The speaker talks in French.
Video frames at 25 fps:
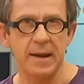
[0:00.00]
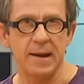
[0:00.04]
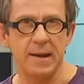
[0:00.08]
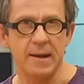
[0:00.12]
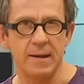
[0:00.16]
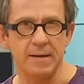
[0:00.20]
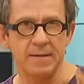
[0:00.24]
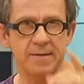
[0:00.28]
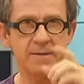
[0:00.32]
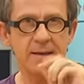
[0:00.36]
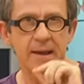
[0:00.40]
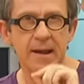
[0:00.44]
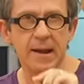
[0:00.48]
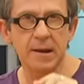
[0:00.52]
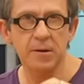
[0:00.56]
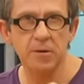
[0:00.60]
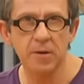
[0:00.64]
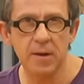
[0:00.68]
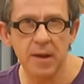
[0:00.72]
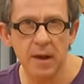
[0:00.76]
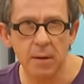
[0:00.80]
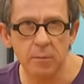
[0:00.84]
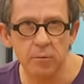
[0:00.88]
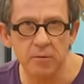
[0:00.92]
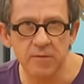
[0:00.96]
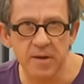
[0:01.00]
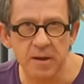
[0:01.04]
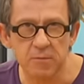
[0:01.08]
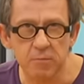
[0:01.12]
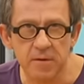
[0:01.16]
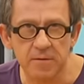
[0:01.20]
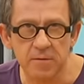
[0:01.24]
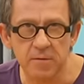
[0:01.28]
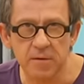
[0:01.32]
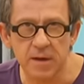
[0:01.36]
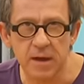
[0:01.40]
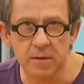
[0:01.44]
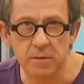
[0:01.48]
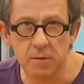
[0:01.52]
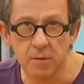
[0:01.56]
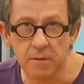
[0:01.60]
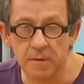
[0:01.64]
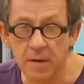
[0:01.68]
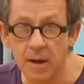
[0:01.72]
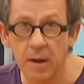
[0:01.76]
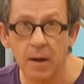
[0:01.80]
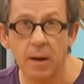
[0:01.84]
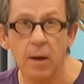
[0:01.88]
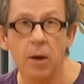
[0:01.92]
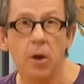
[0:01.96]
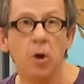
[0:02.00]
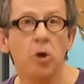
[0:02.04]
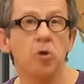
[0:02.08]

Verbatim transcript: Les ailes de l'Airbus A380